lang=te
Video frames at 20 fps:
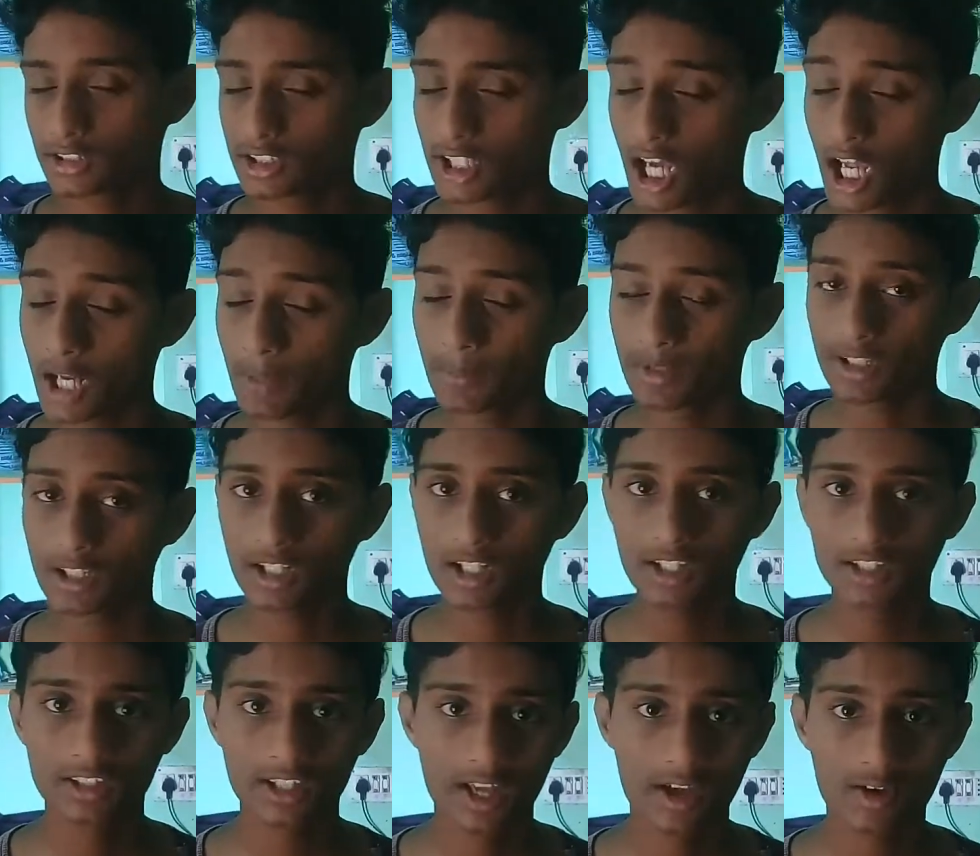చాలా మందికి
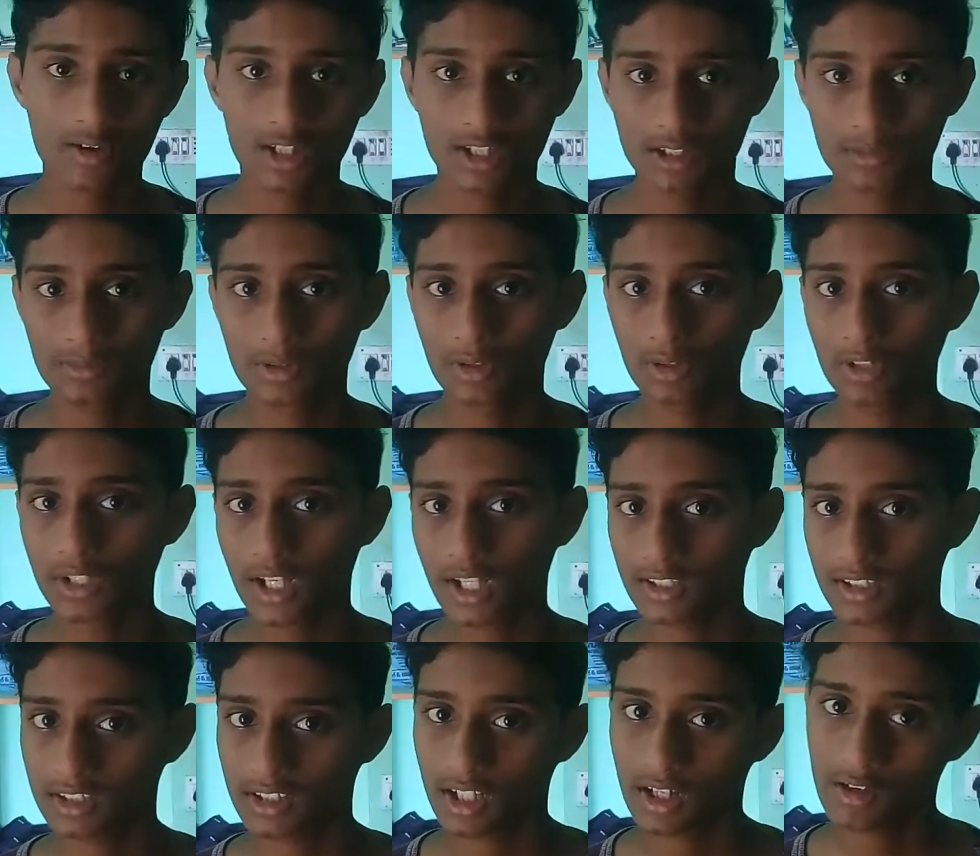రీచ్ అయ్యే అవకాశం ఉంటుంది
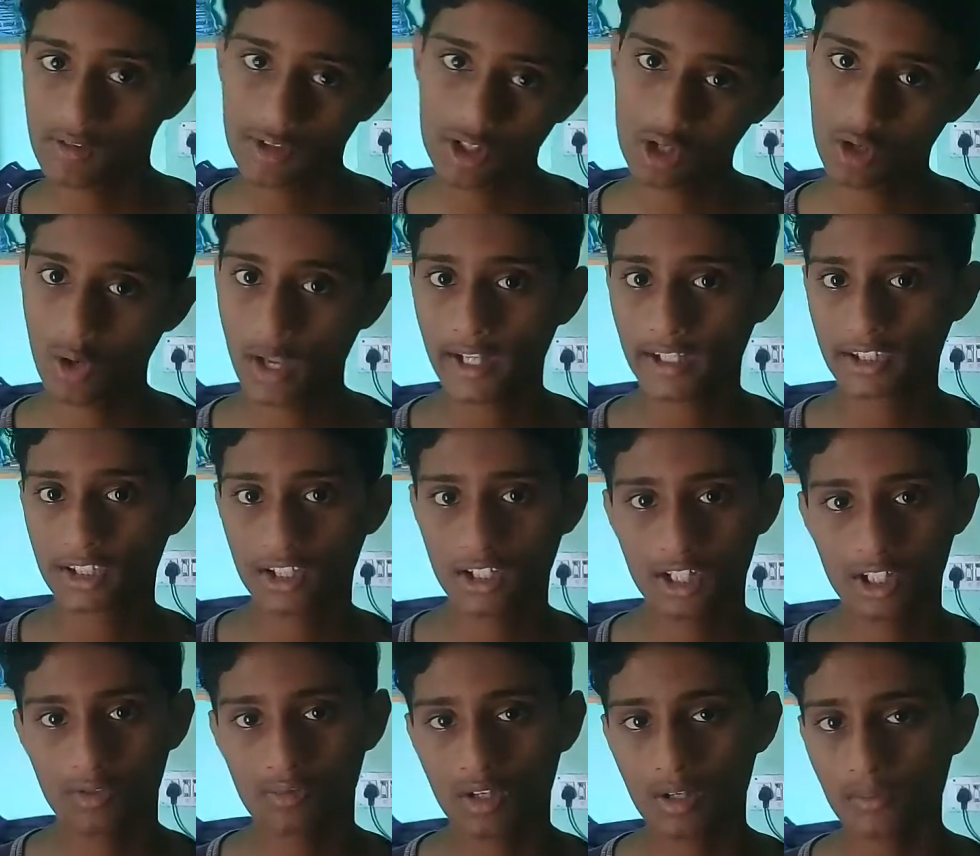ఖచ్చితంగా వీడియోని లైక్
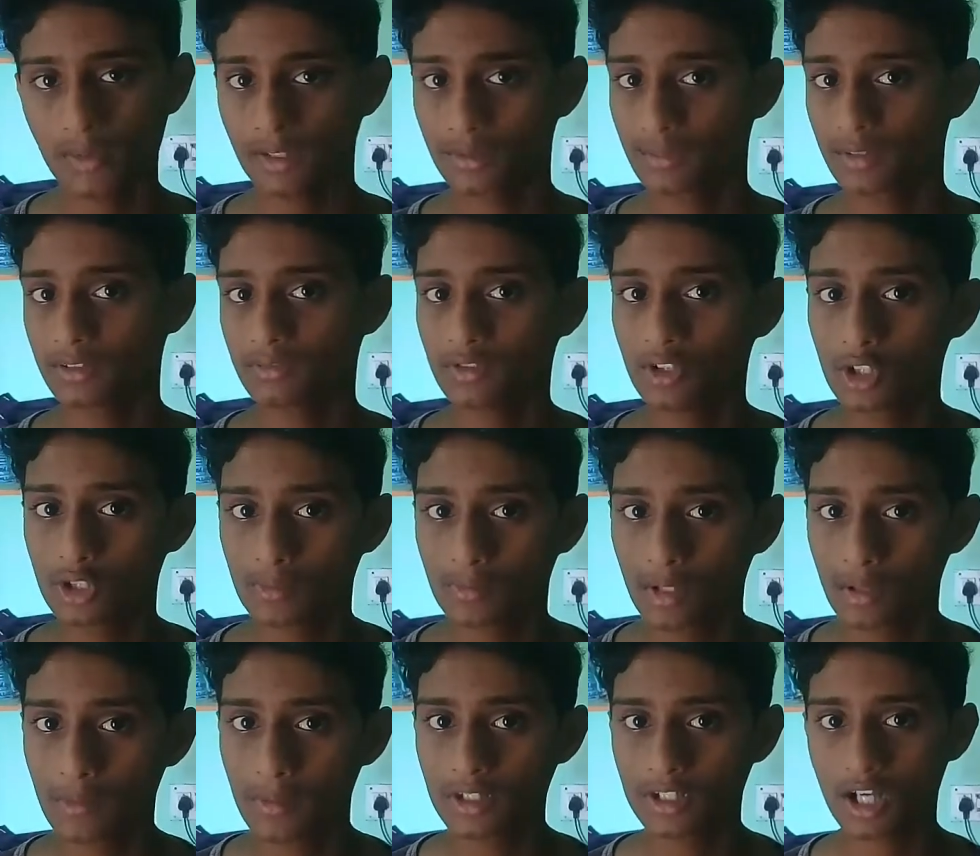చేయండి ఇటువంటి మంచి మంచి వీడియోస్
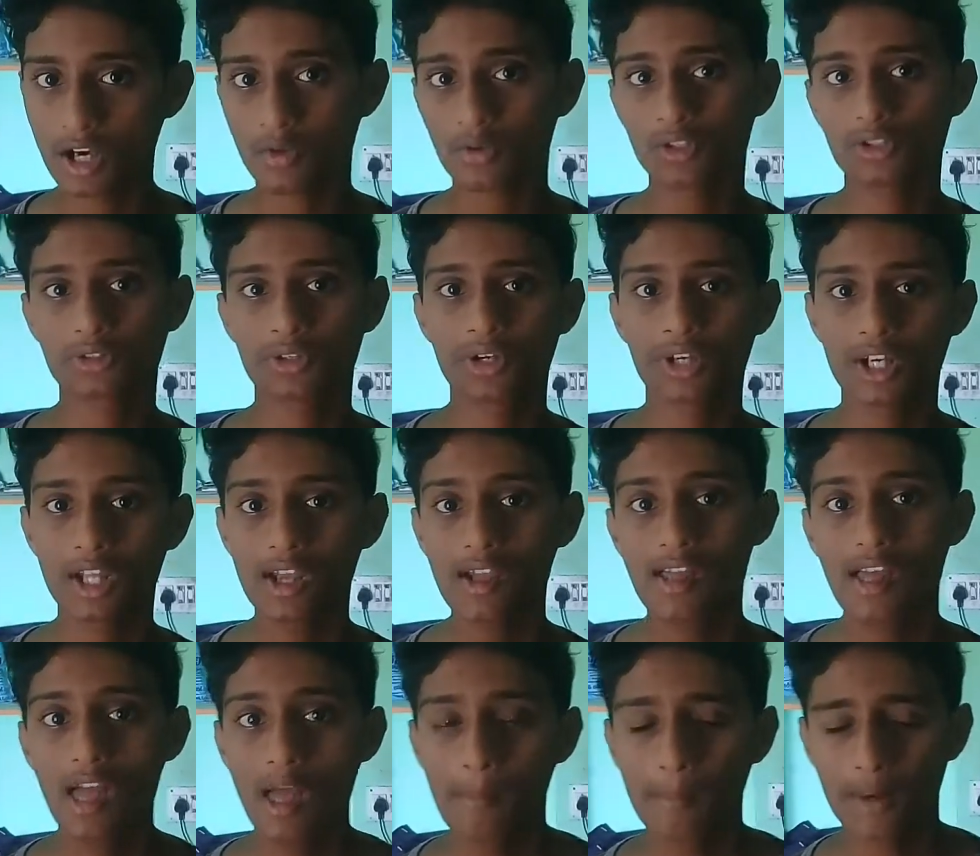మీరు మిస్ కాకుండా చూడండి
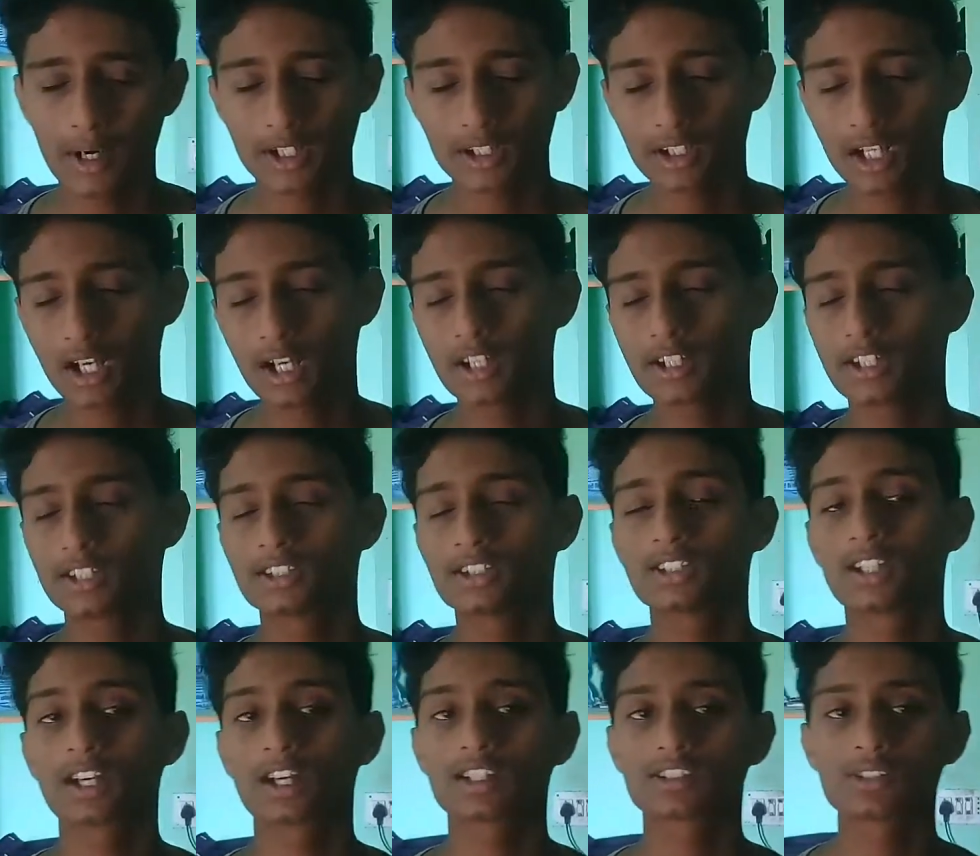మన ఛానల్
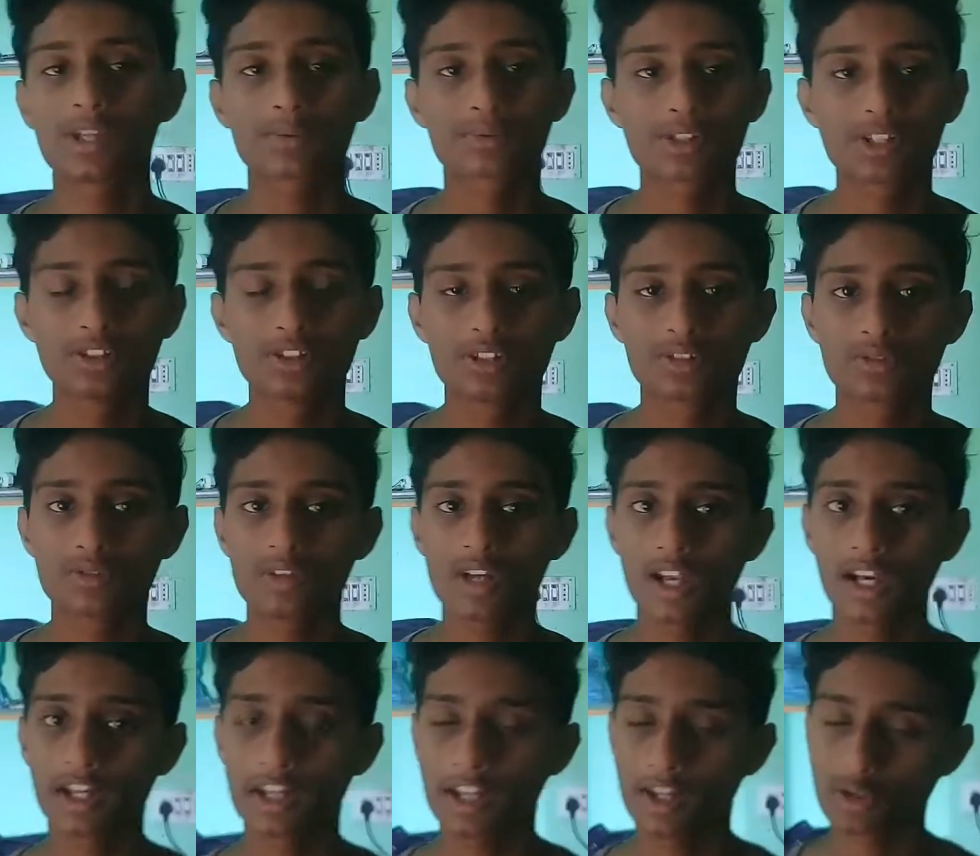ఖచ్చితంగా సబ్స్క్రైబ్ చేసుకోండి
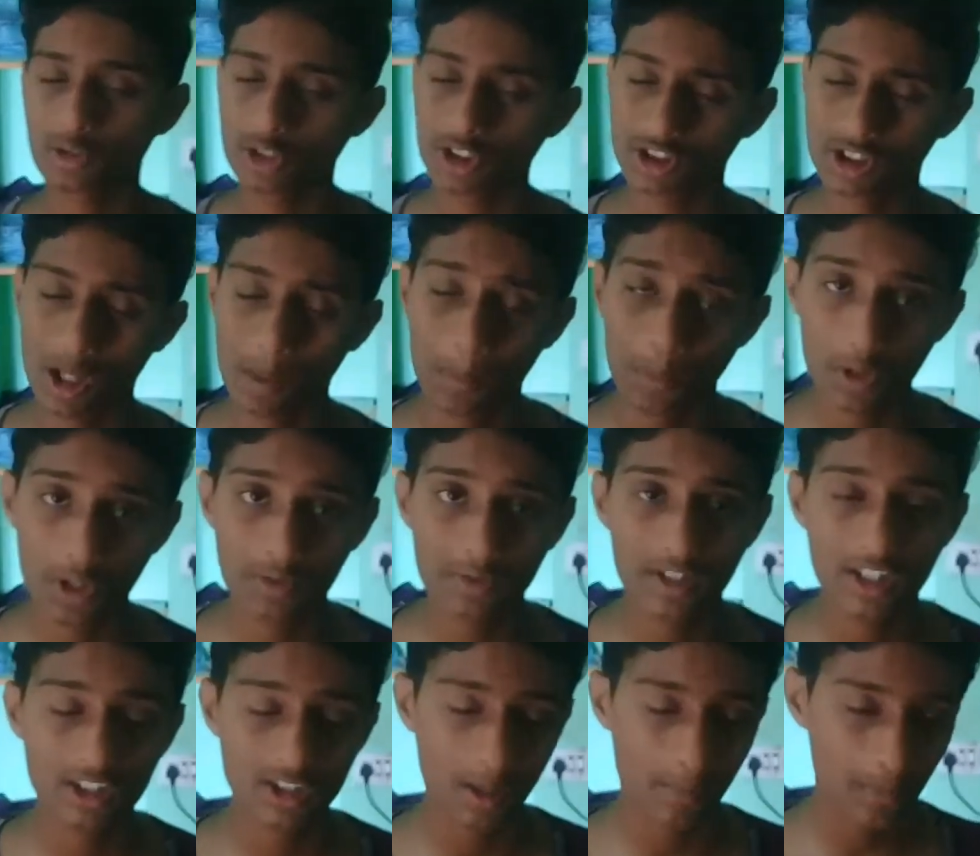అలానే నాకు కొంచెం సపోర్ట్
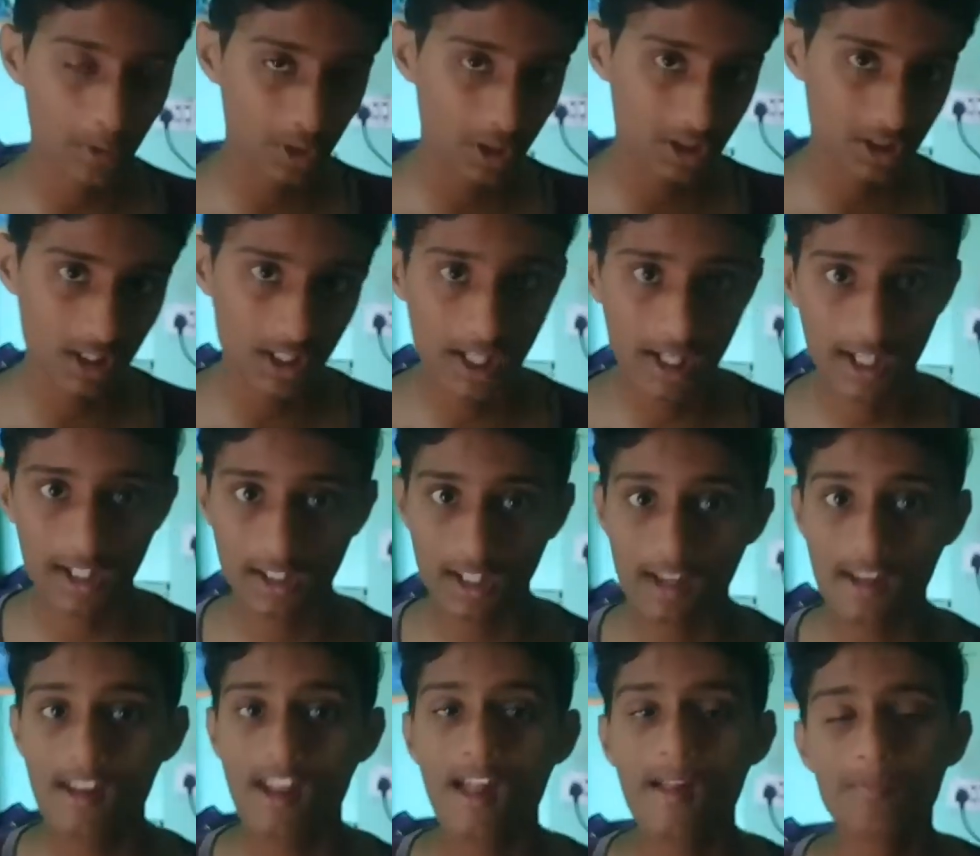ఇవ్వండి సపోర్ట్ ఇస్తే నేనైతే